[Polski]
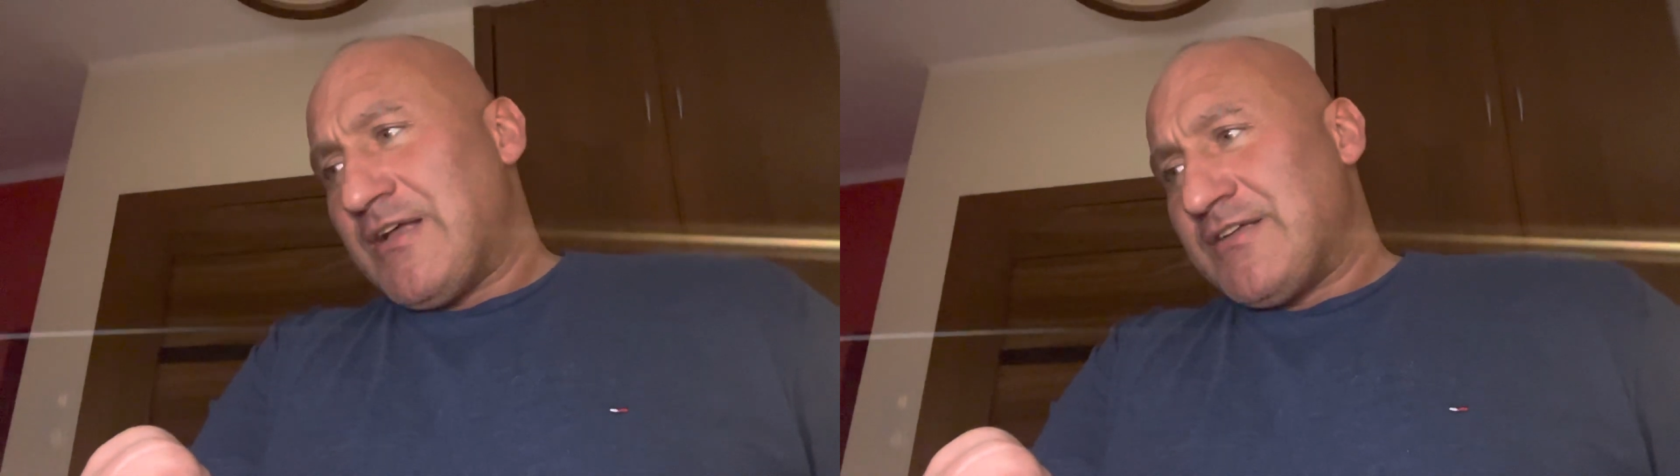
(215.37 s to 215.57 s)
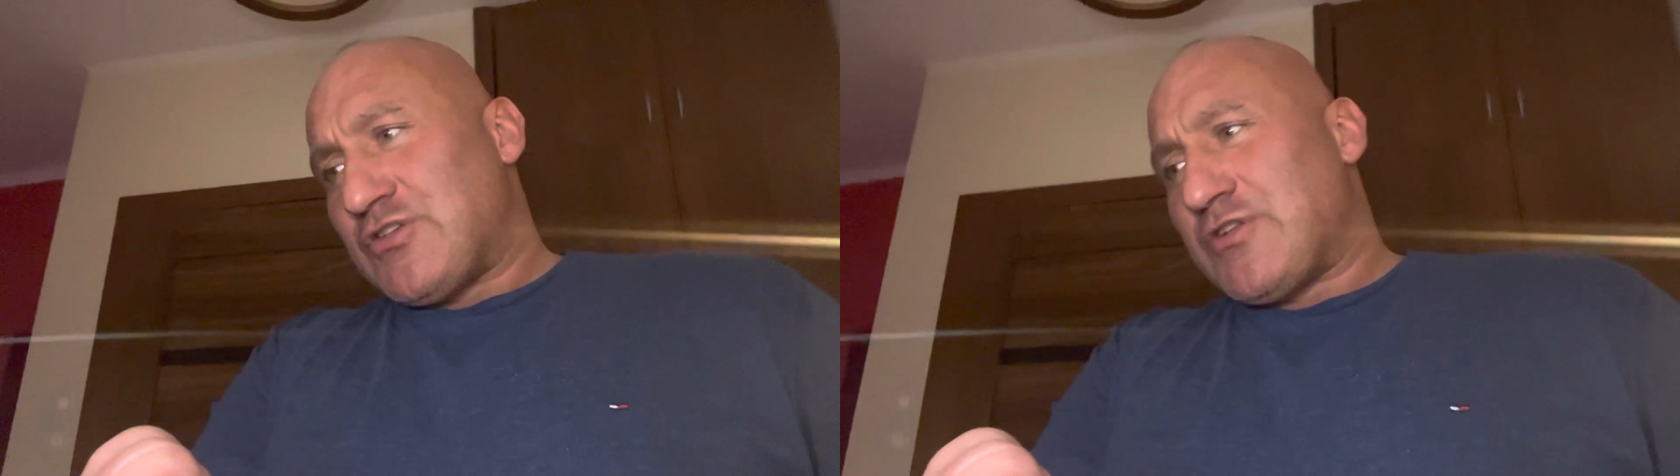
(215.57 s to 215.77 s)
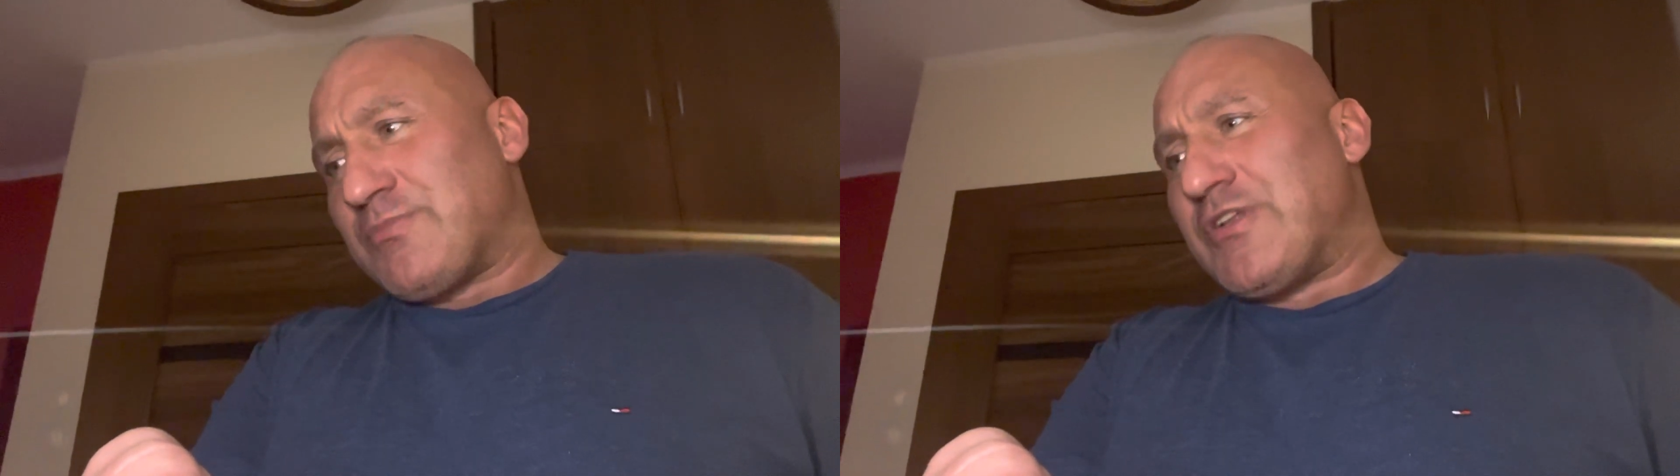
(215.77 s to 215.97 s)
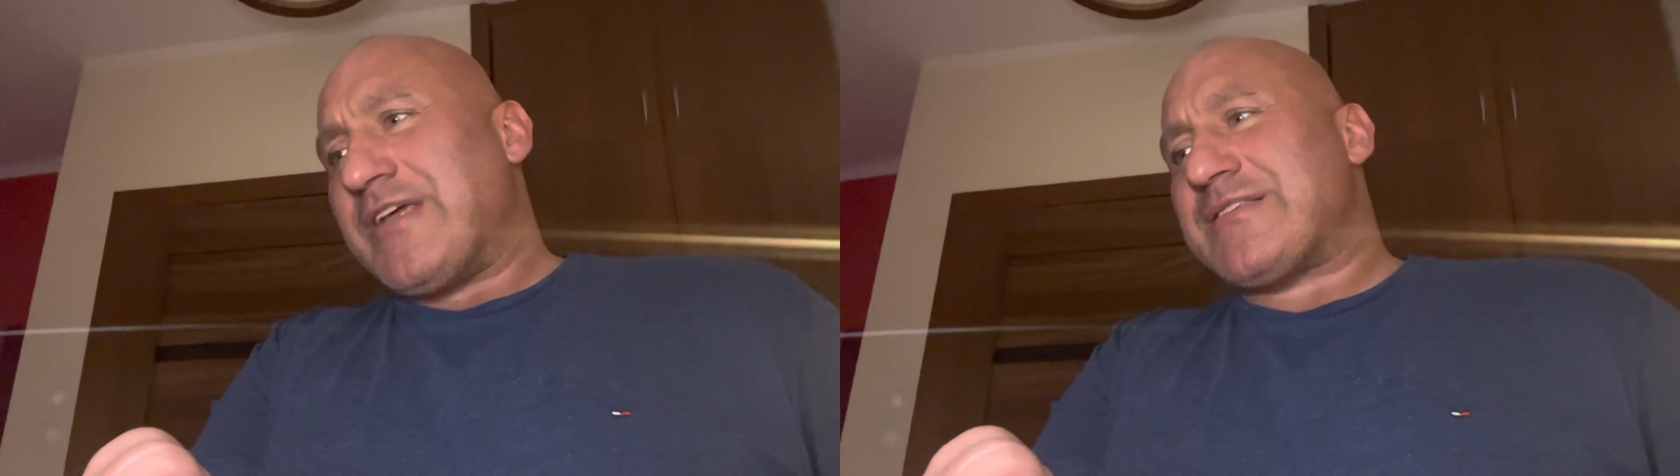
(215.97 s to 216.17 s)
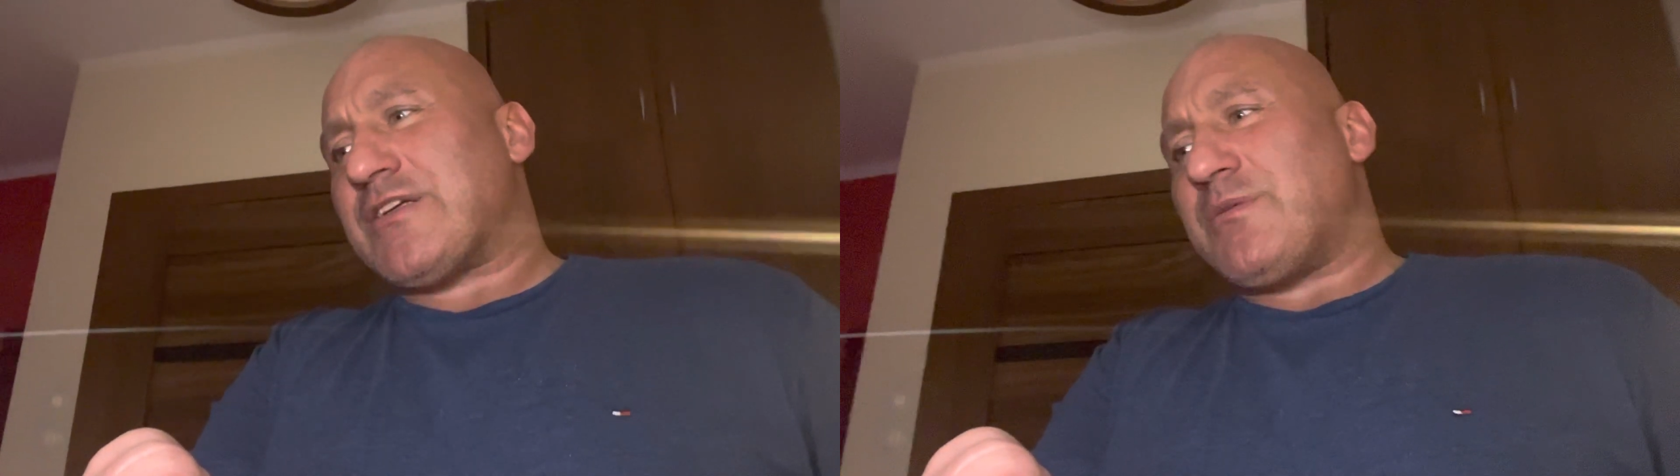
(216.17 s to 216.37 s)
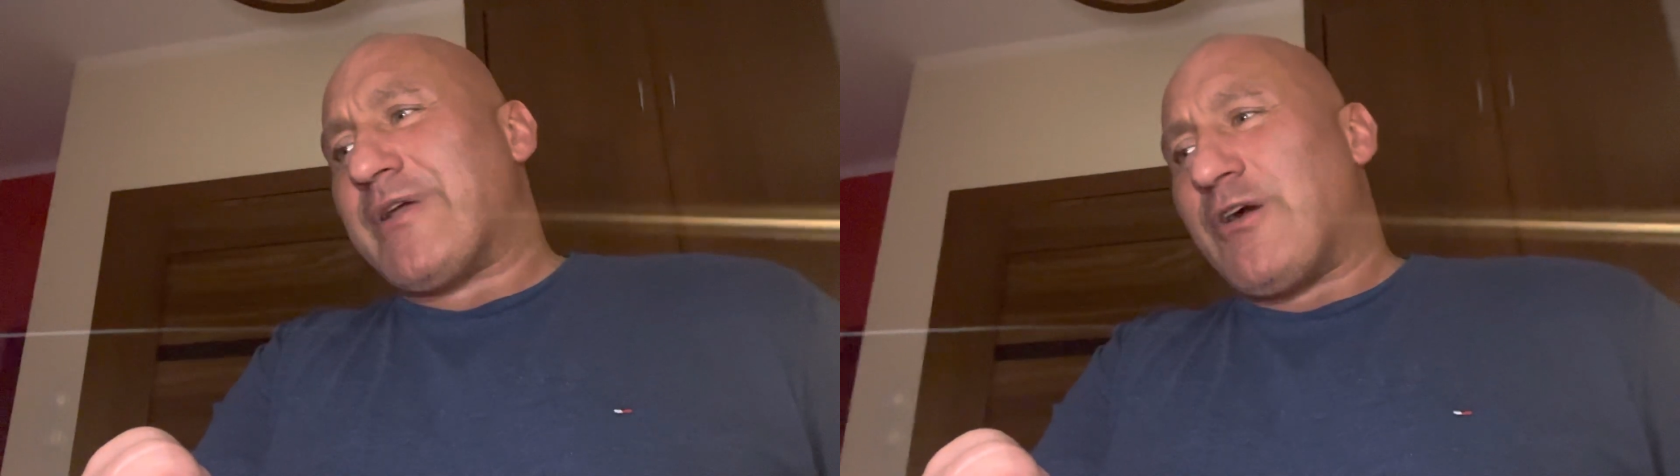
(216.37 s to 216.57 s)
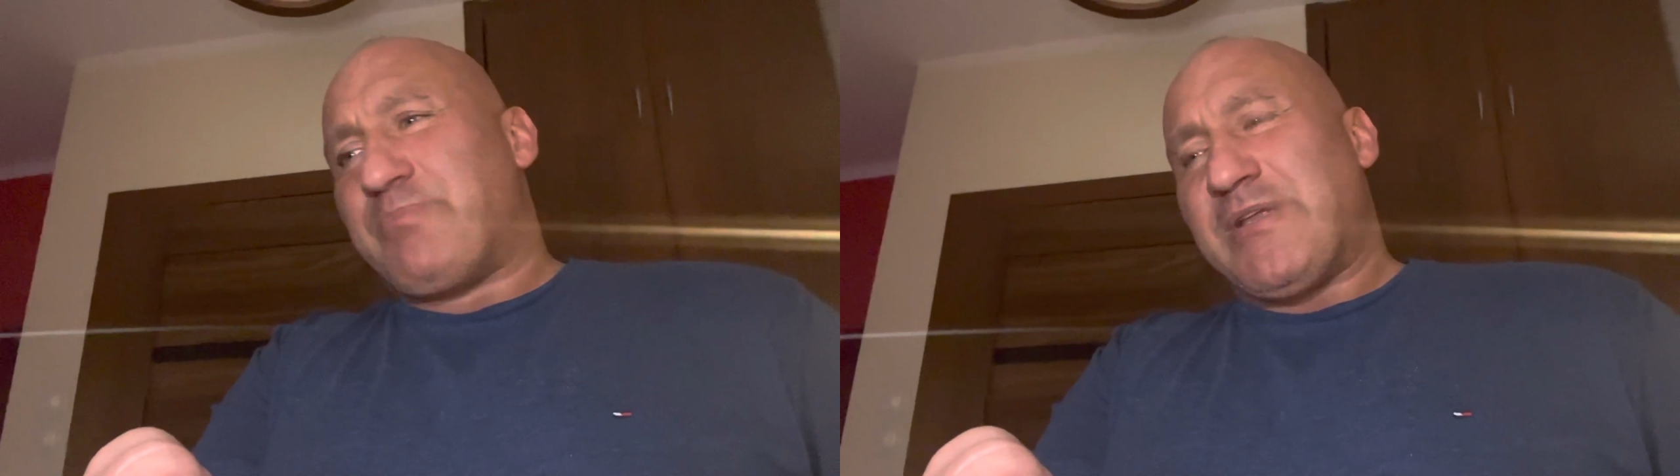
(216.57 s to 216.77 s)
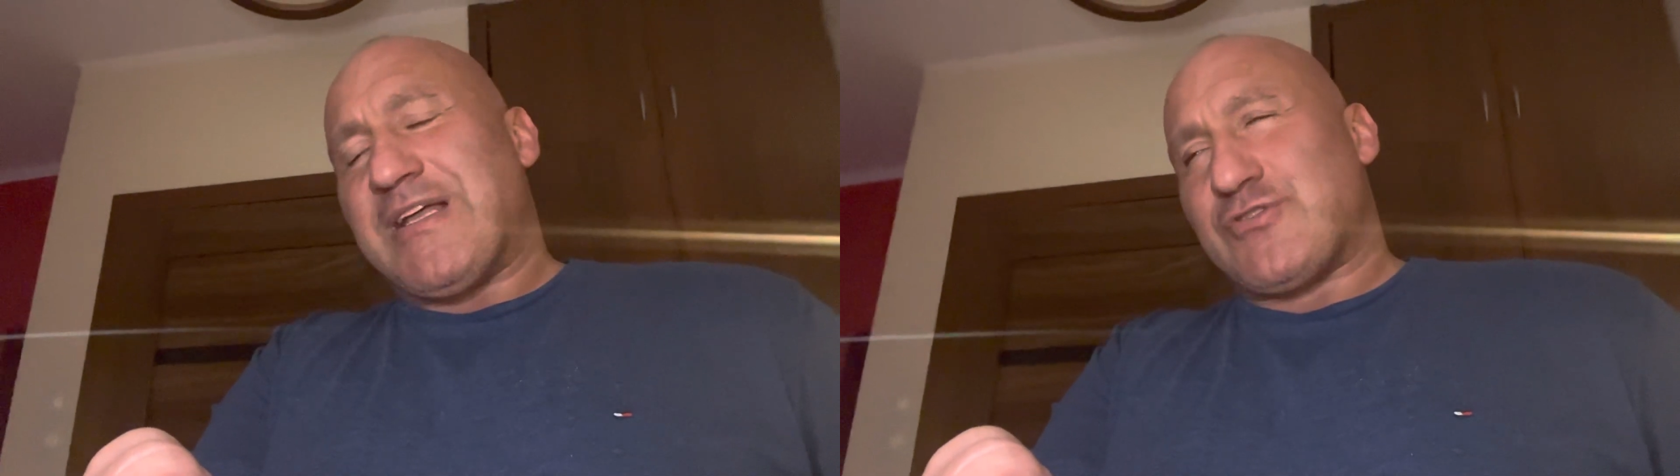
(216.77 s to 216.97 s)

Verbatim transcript: Zresztą to nie jest tylko moja opinia,